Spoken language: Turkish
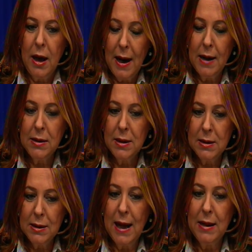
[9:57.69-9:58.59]

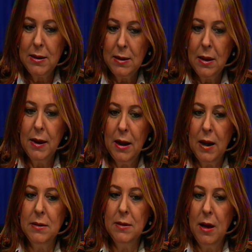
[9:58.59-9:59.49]
herkes kendi
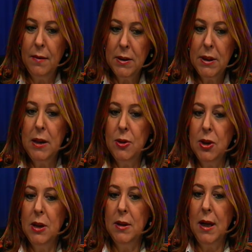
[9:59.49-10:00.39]
hayatından ve
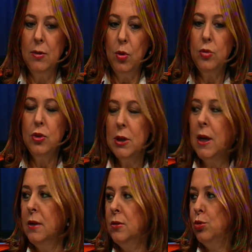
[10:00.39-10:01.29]
geleceğinden önce
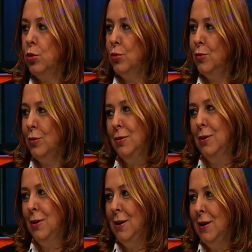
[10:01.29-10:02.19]
kendi sorumlu.
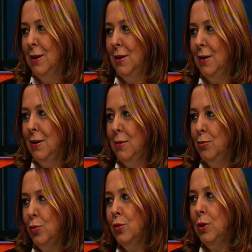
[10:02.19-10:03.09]
E,
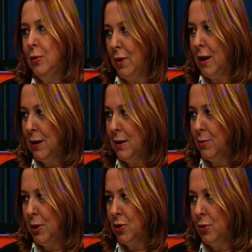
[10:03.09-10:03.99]
bunu ifade etmeye